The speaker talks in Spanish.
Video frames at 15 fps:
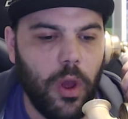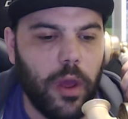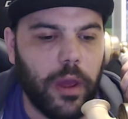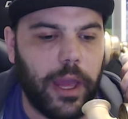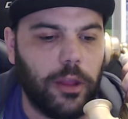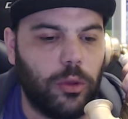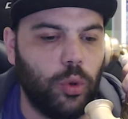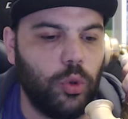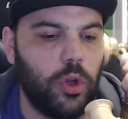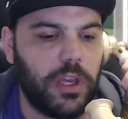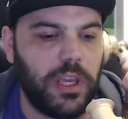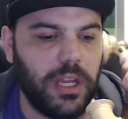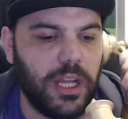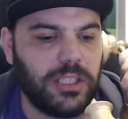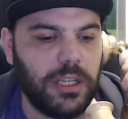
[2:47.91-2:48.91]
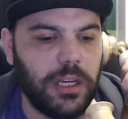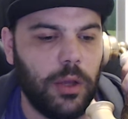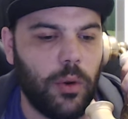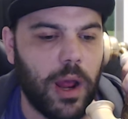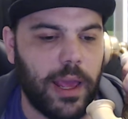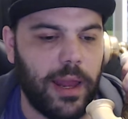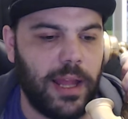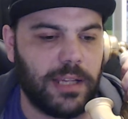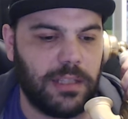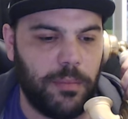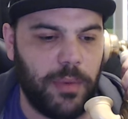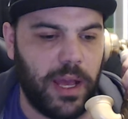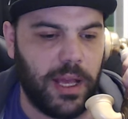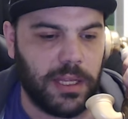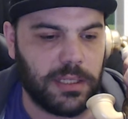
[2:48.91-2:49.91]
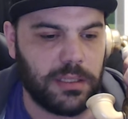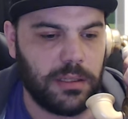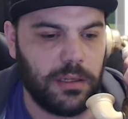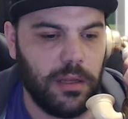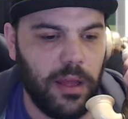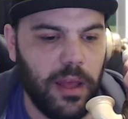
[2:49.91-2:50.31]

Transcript: que tú no quieres ser igual que las demás,